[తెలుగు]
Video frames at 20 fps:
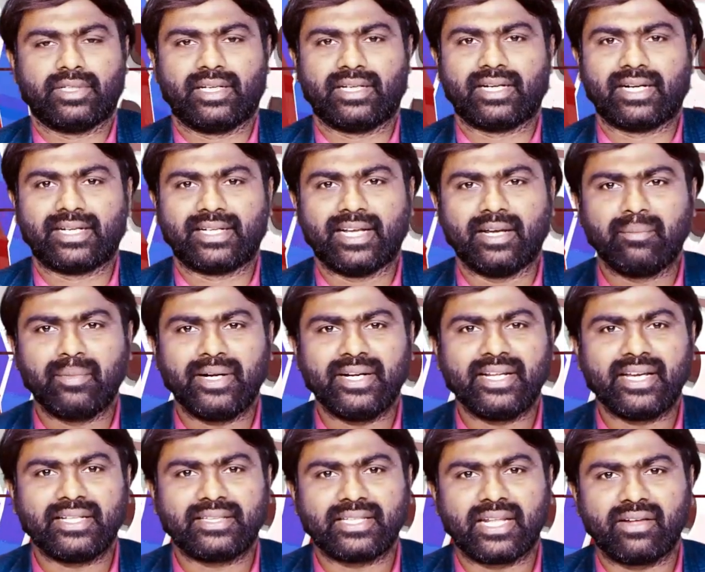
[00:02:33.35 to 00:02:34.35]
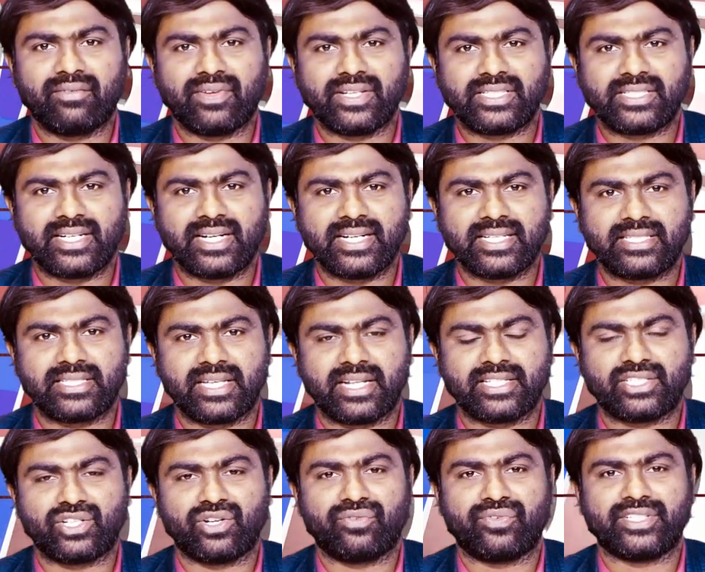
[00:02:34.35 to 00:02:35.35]
ఇక టీమిండియా తన వెస్టిండీస్
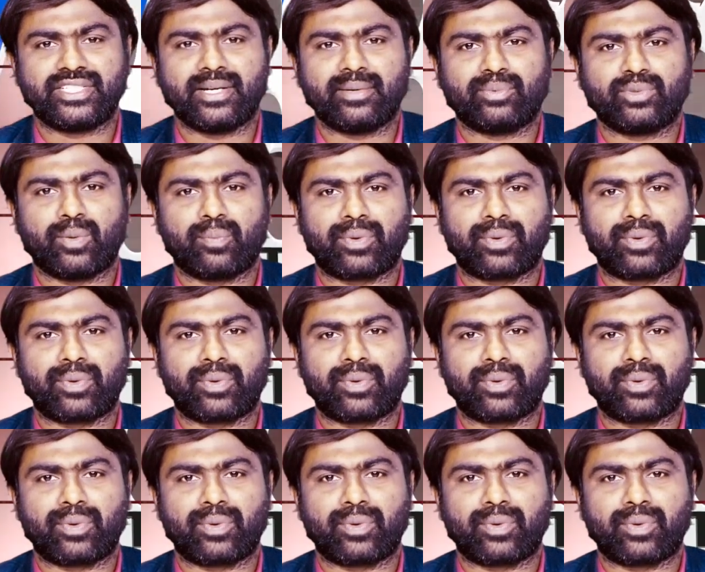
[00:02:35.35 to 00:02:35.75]
సిరీస్ను విజయంతో